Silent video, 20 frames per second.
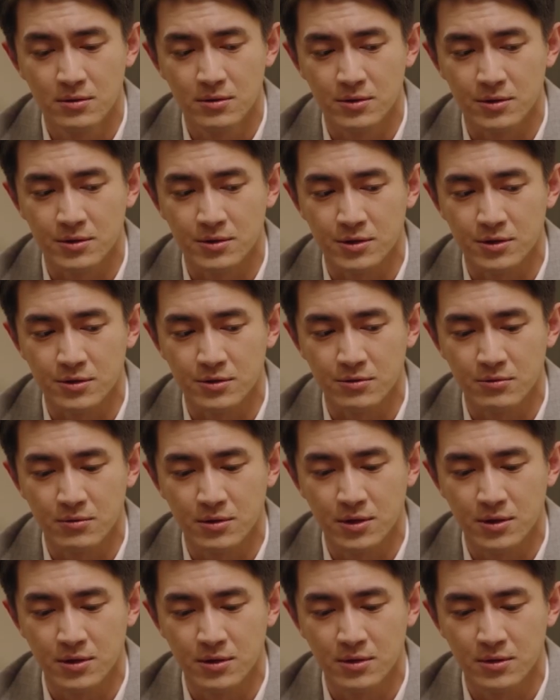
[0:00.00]
你是
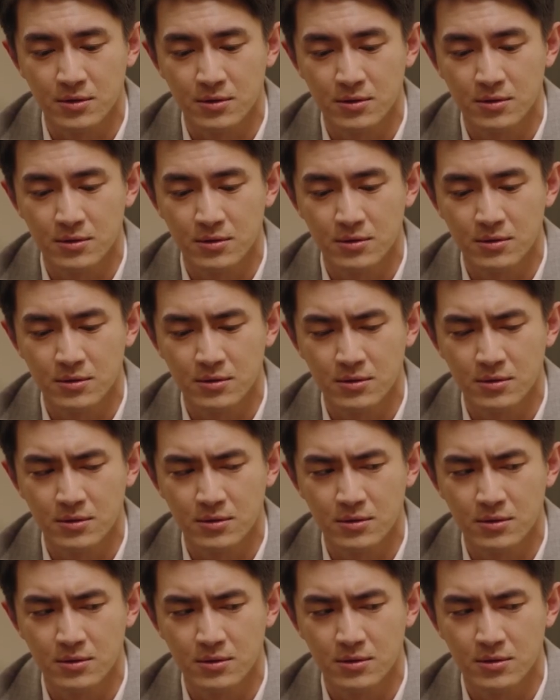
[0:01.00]
说
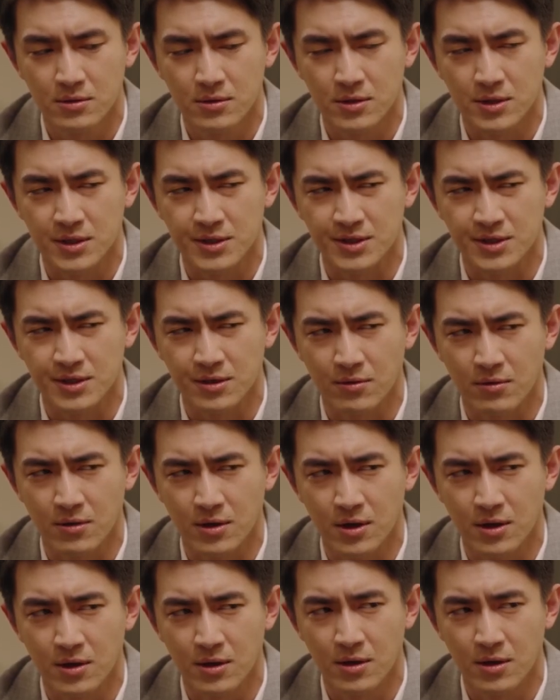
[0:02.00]
他喜欢？